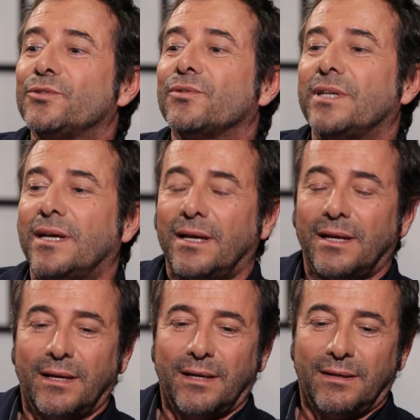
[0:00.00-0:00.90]
j'ai tourné
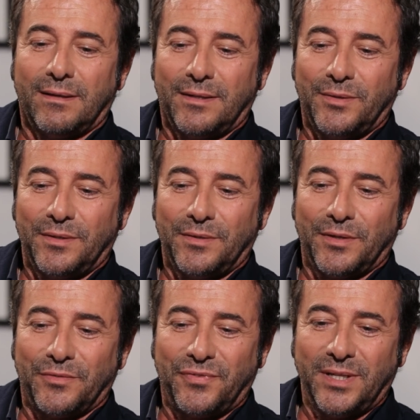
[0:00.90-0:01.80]

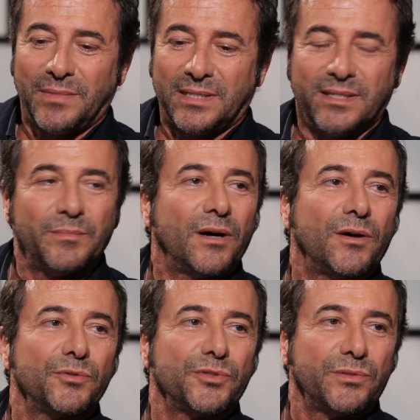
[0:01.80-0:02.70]
un, film assez
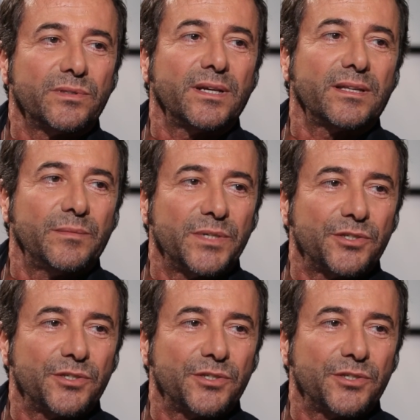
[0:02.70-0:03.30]
marrant où je suis très, très